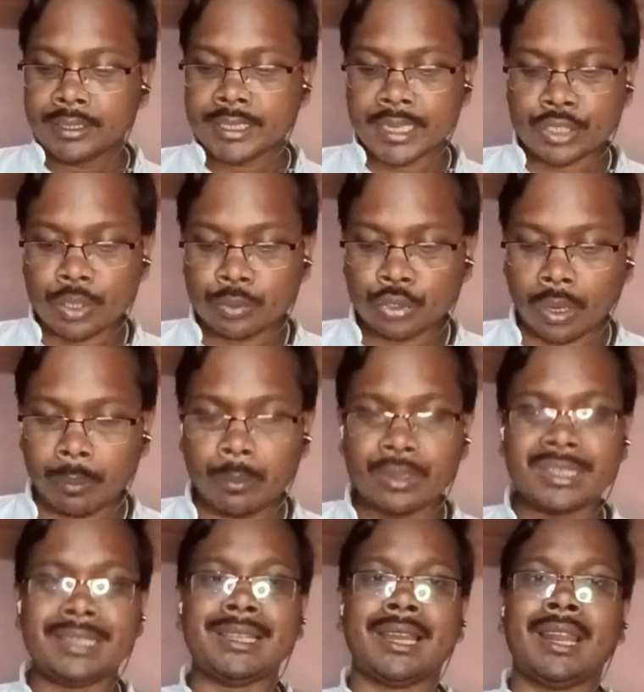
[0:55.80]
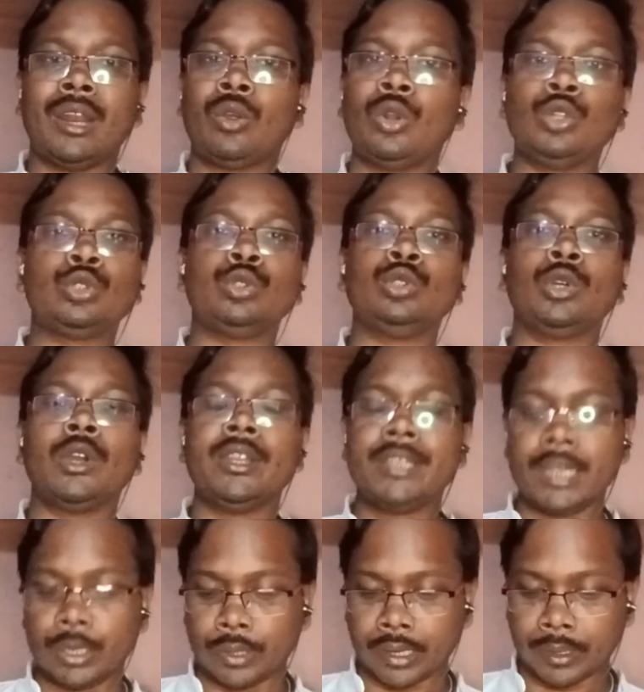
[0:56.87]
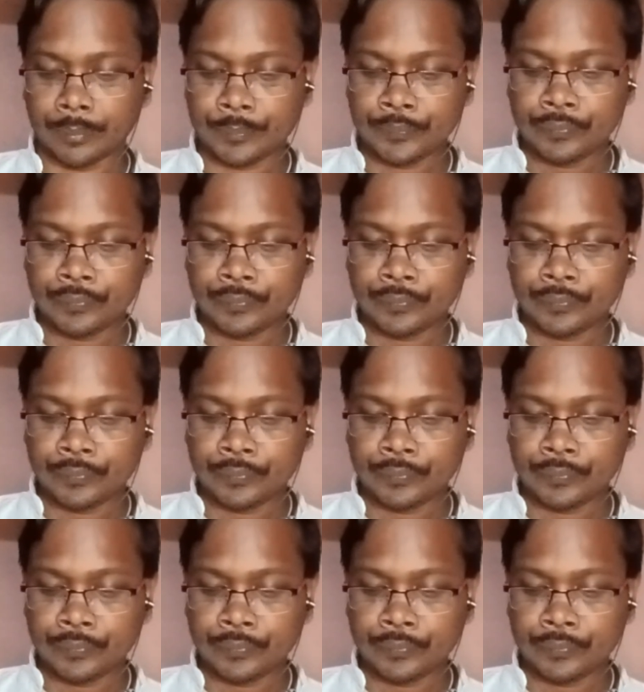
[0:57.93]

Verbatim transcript: সেসব সম্বন্ধে জানার কোনো সুযোগই ছিল না